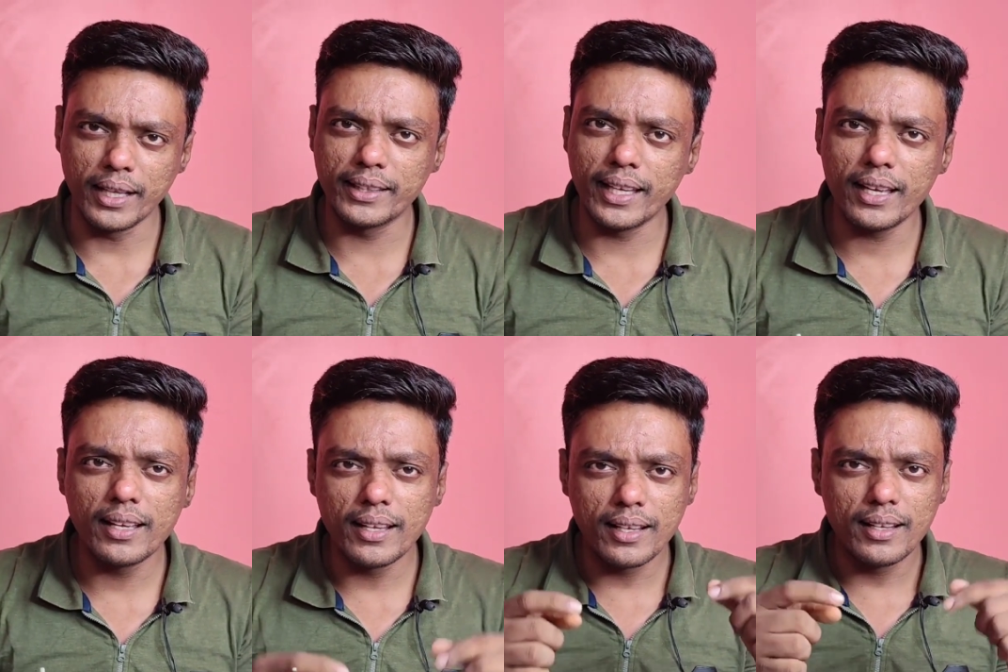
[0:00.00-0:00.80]
आप जानते
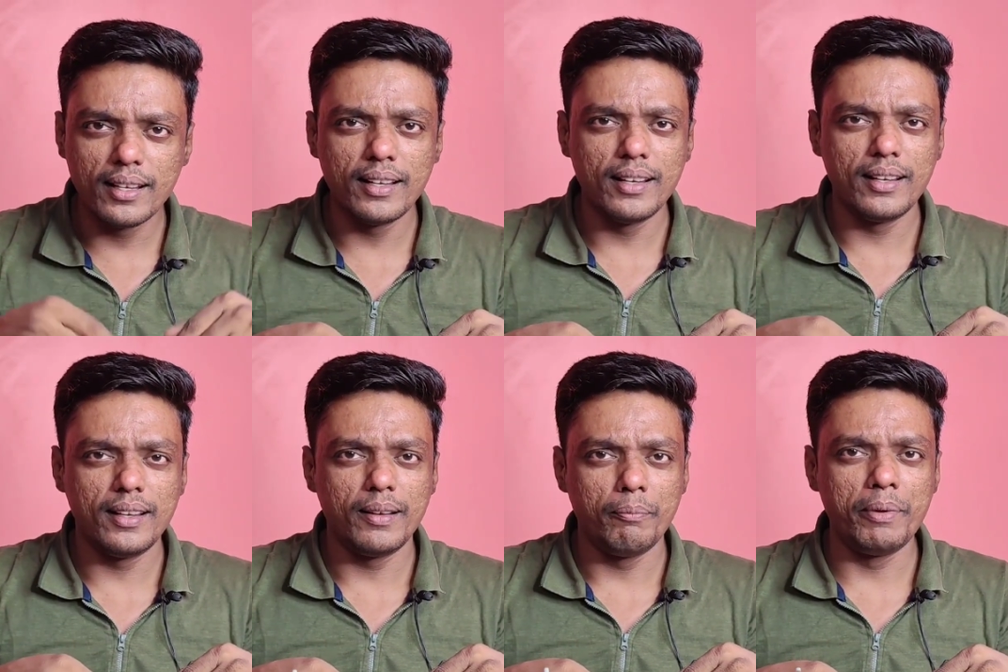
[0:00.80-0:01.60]
हैं
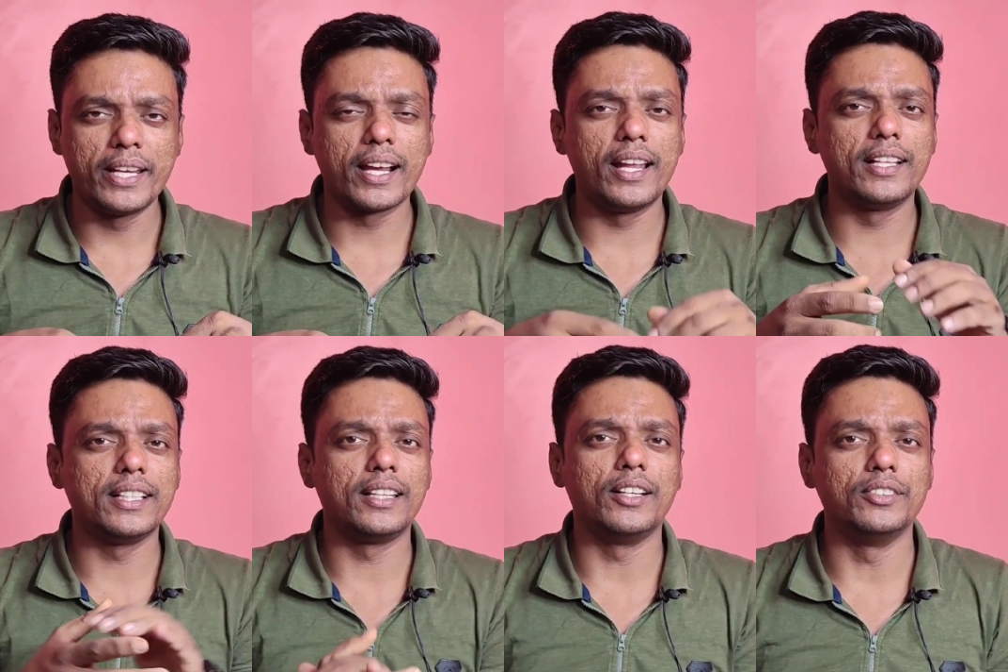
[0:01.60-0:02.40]
मैं क्या
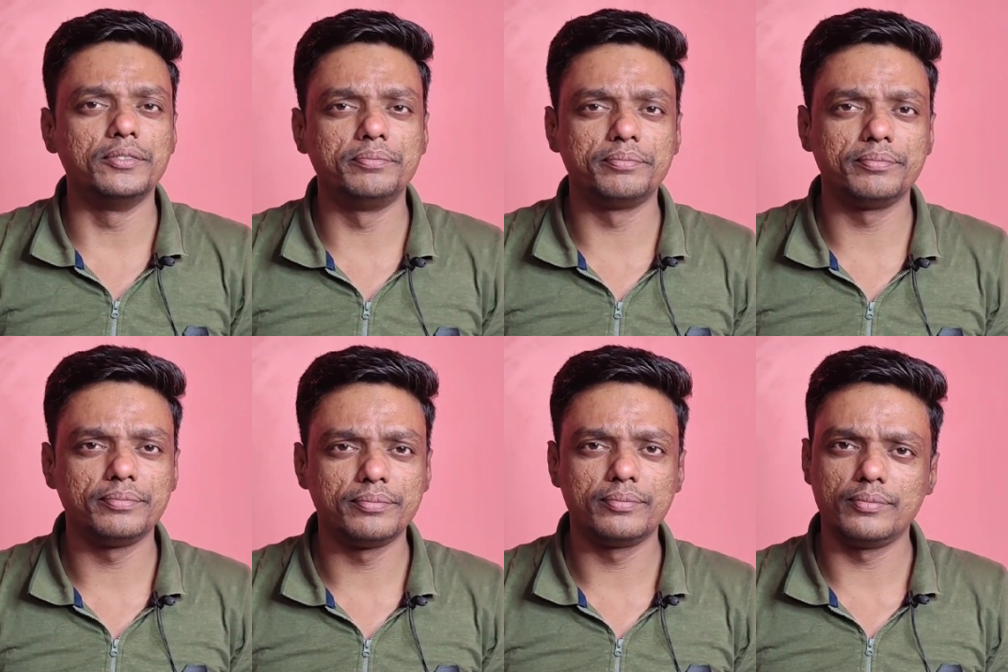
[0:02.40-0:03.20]
कहना चाहता हूँ
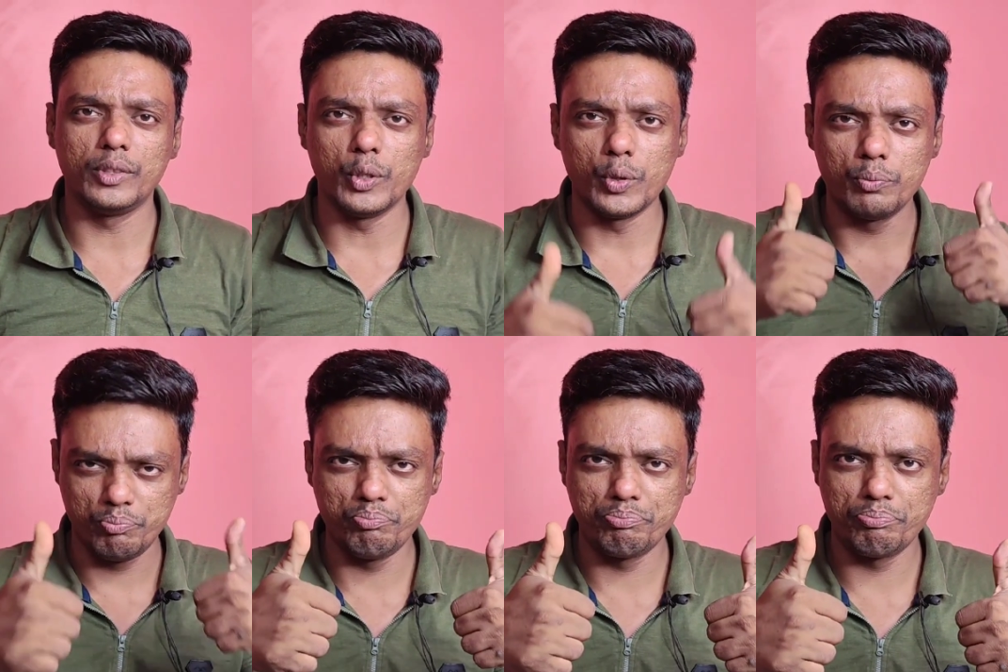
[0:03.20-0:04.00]

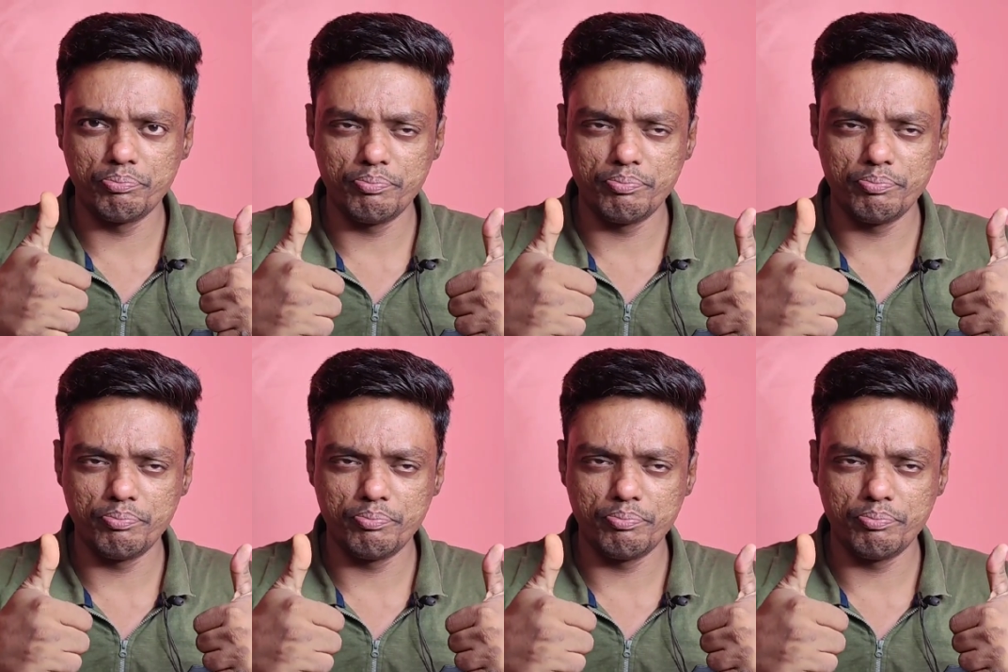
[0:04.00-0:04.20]
तो